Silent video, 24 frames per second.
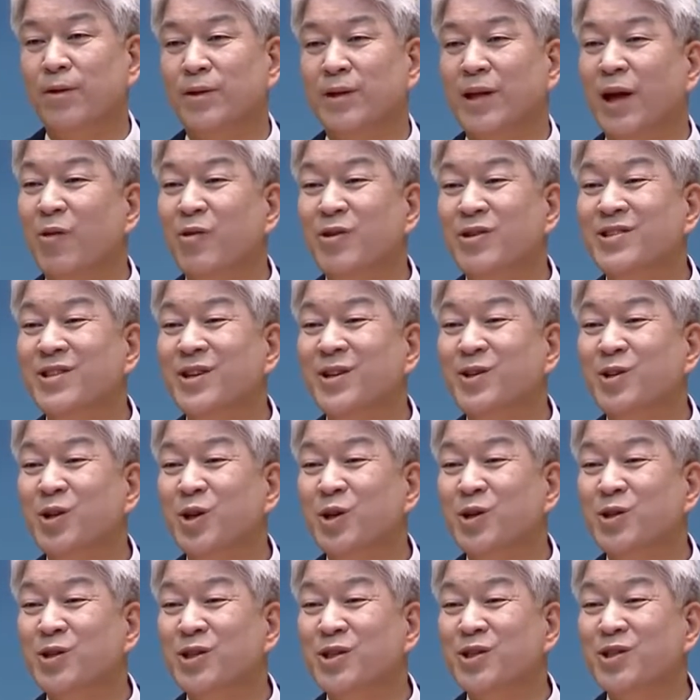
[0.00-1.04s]
다윗을
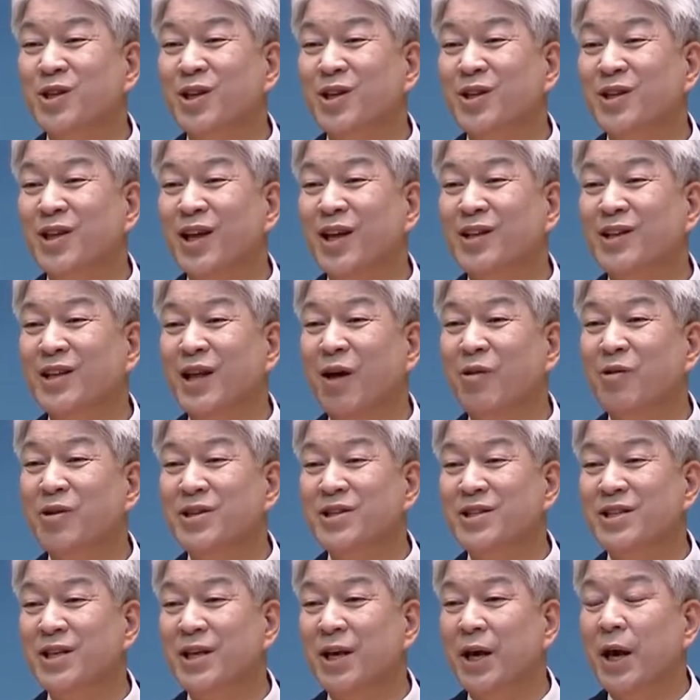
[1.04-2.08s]
들어 쓰실 때
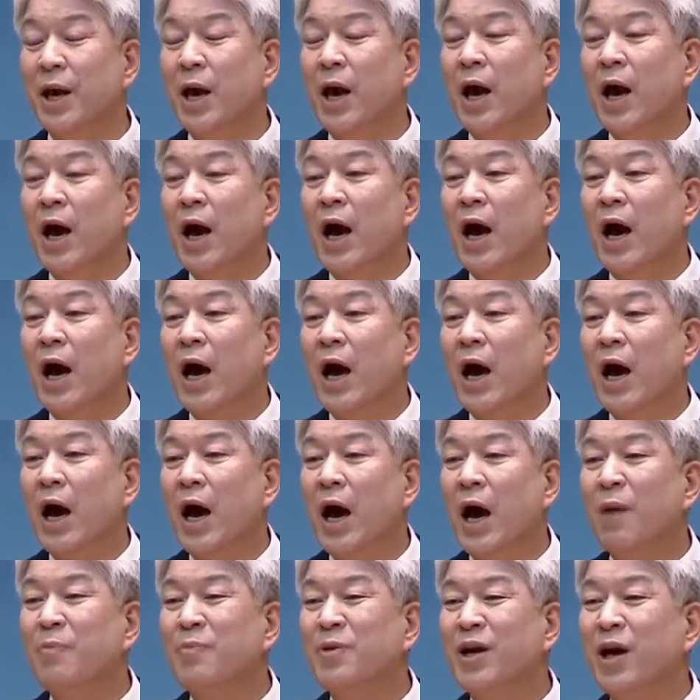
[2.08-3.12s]
다윗이
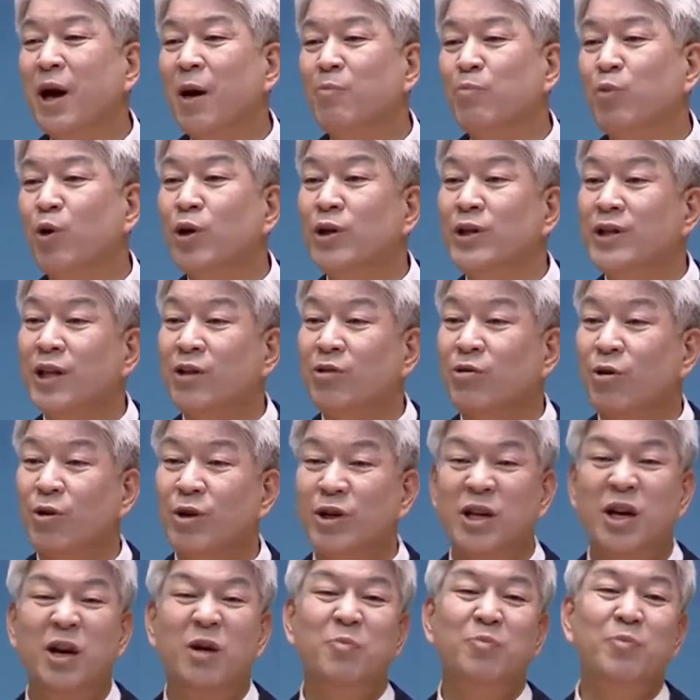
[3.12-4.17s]
아비가 볼 때도
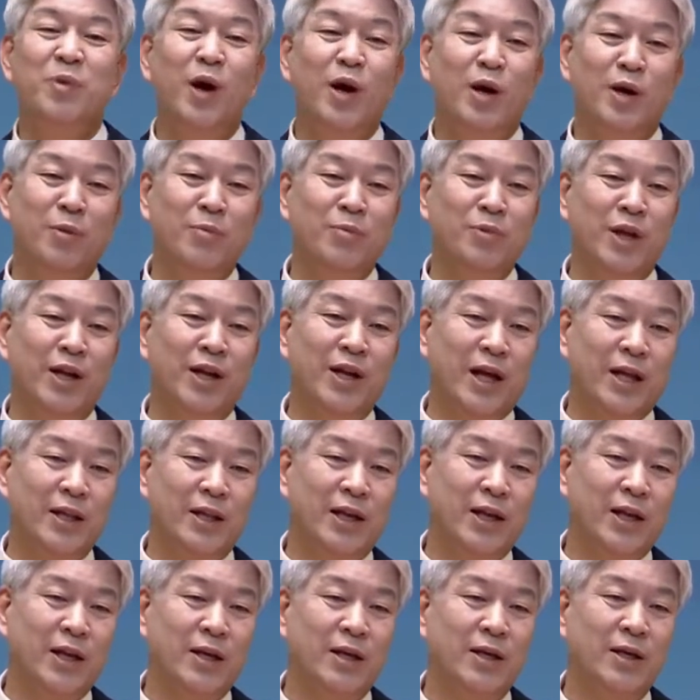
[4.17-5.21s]
형편없는 아들,